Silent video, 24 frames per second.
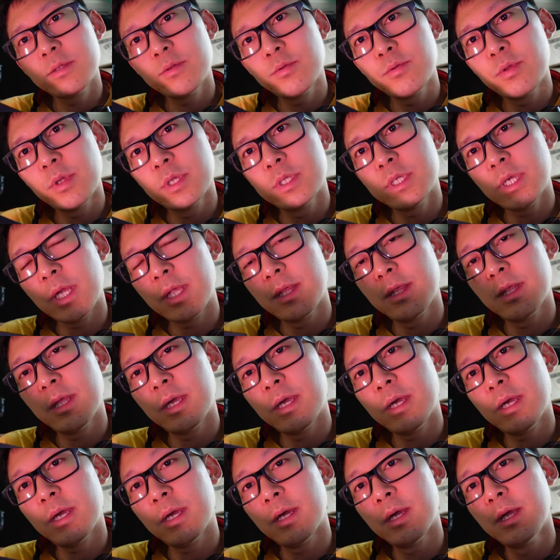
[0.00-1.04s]
되지
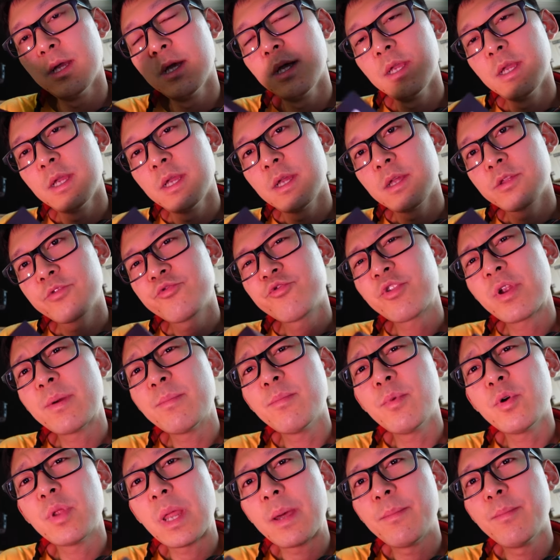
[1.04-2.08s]
않나 술 한
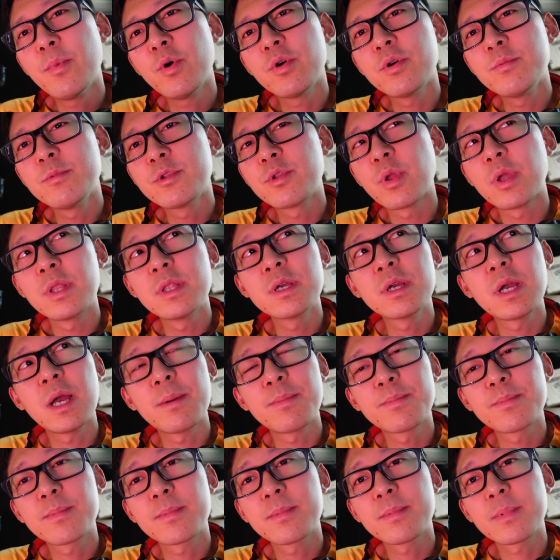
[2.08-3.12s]
번 안 먹으면 되는 가,
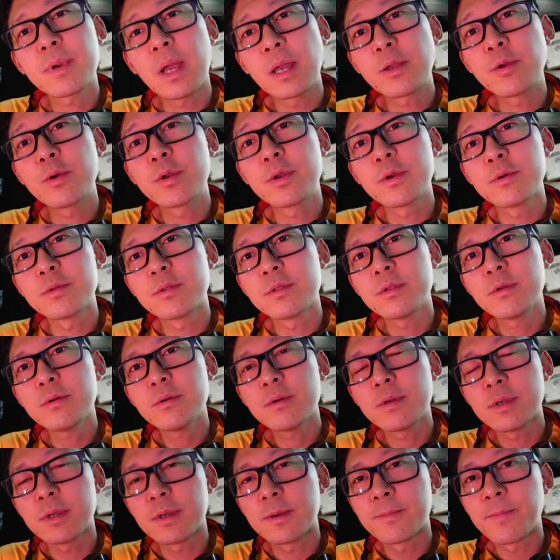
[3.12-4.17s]
가격이거든요
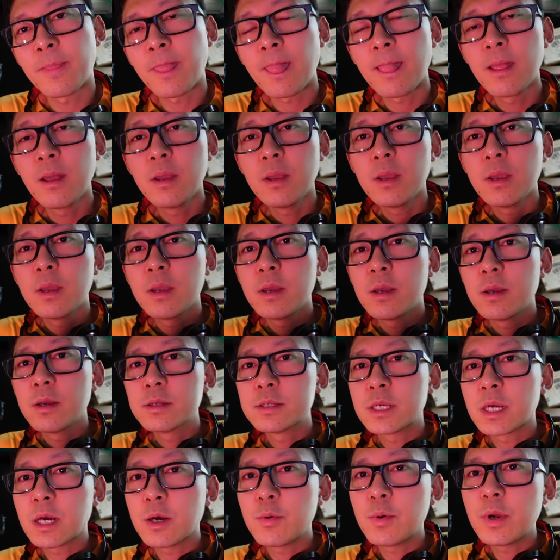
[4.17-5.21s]
예.
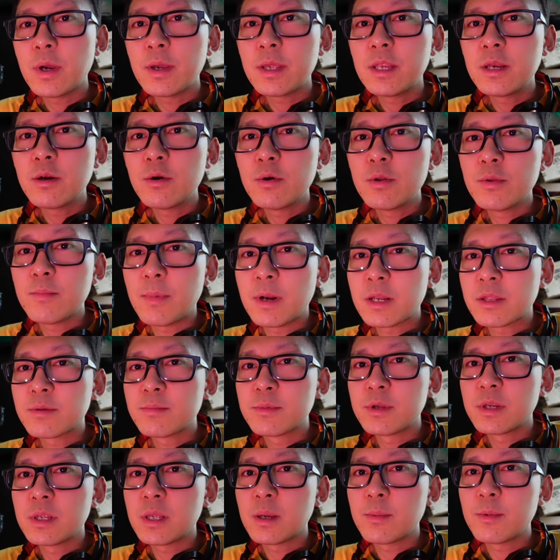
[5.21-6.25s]
제가 왜 이런 말씀
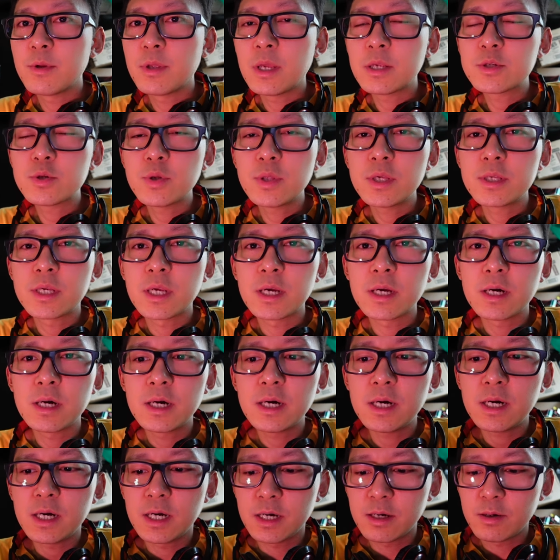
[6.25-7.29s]
드리냐면 예전에
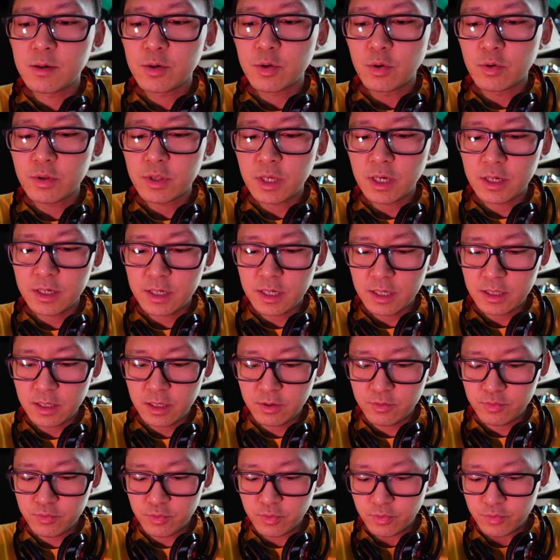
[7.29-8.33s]
제가 어, 영상을 할
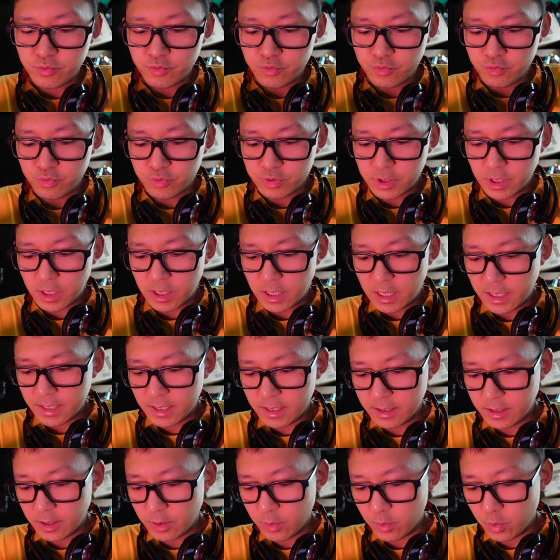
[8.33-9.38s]
때도 그렇고 제가
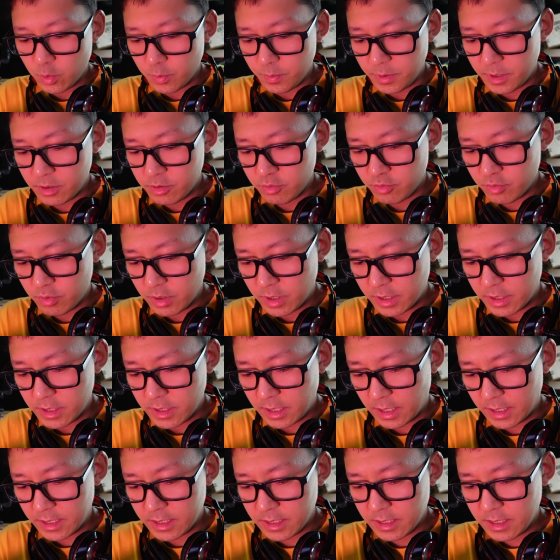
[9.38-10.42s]
안양예고 미술과를
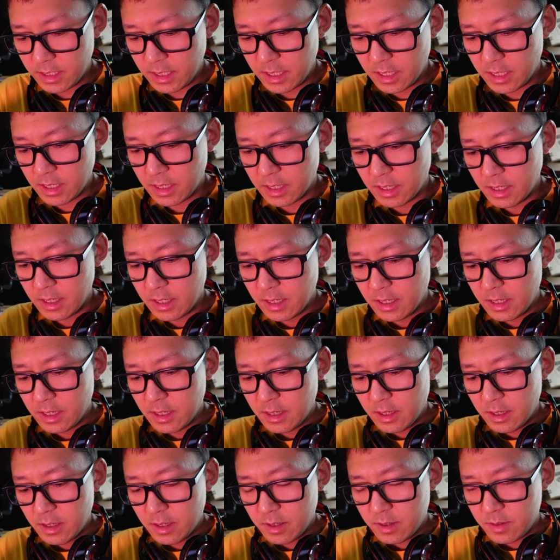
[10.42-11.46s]
다닐 때
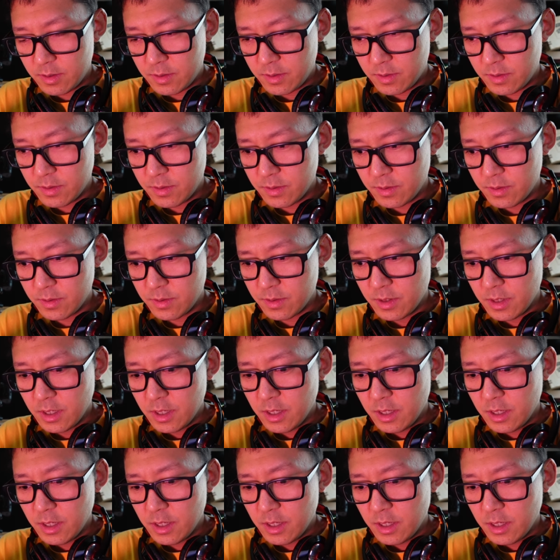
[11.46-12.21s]
어,